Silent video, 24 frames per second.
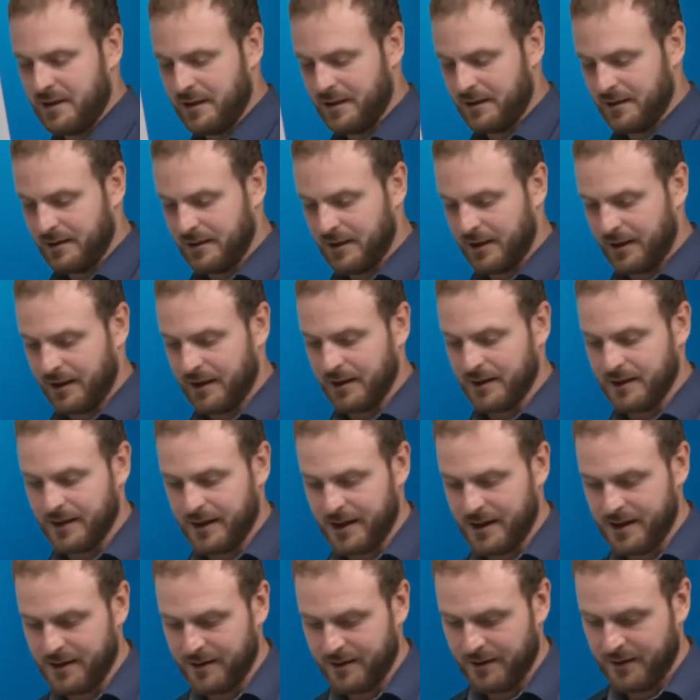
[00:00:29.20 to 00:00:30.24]
hier die Dicke
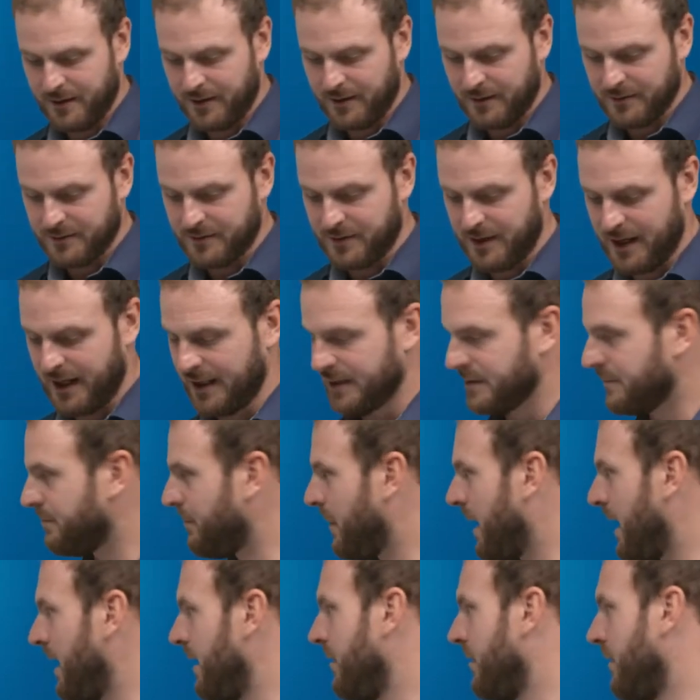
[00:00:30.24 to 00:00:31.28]
D zunächst
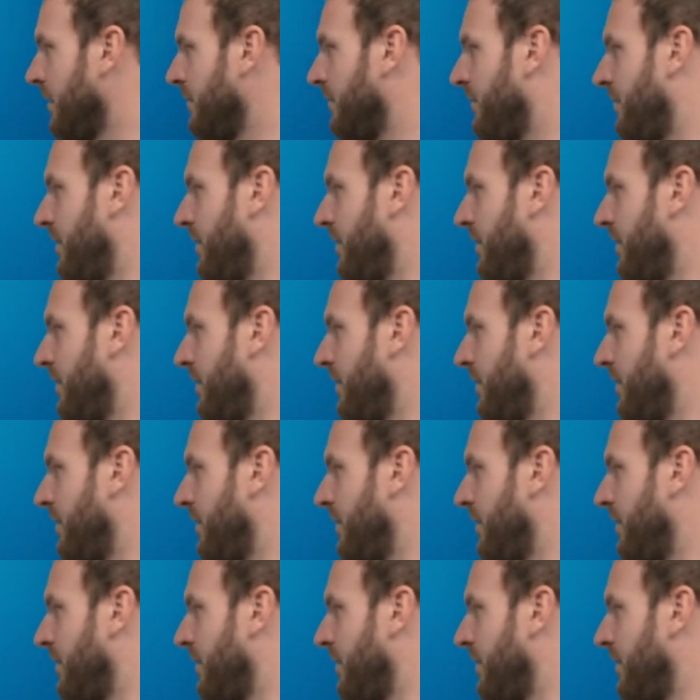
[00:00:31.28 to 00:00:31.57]
mal und